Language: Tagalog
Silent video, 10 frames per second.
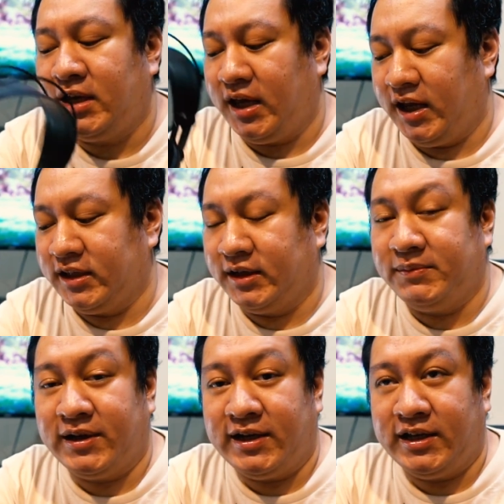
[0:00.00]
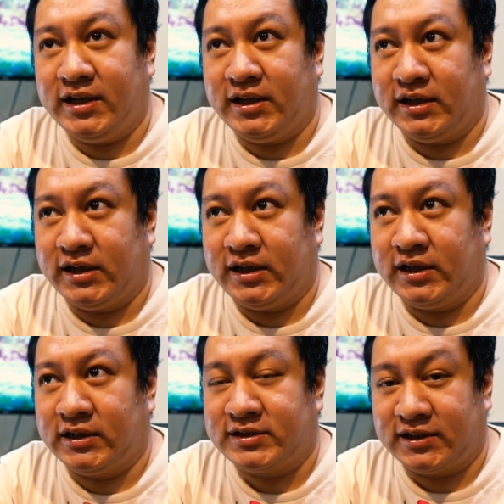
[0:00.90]
And I'm really
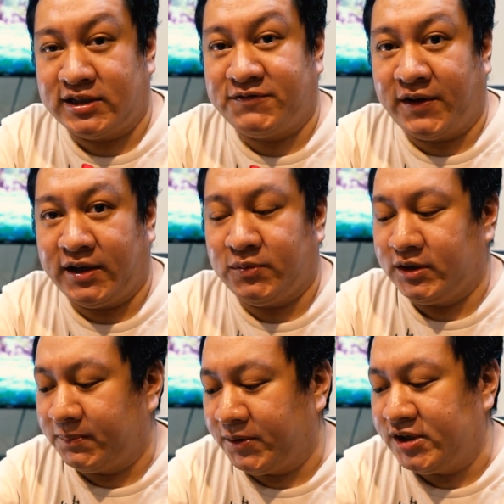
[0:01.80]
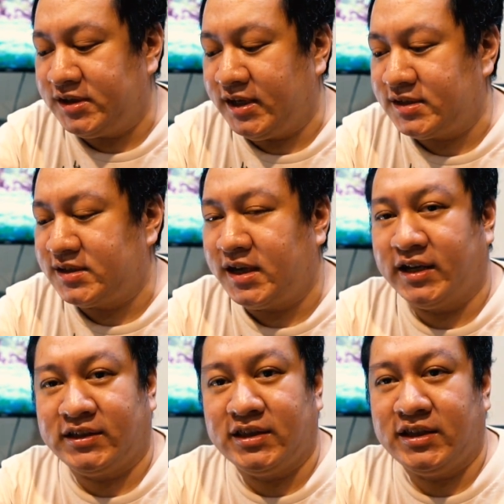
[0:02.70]
uh, satisfied with the purchase
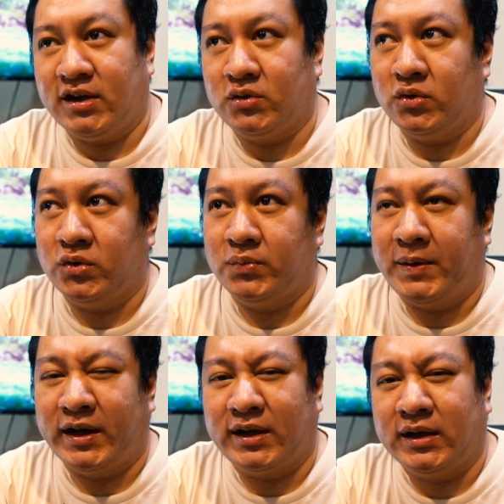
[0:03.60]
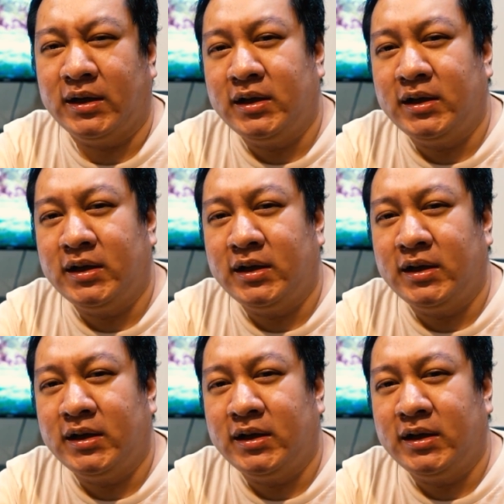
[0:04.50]
at hindi ako parang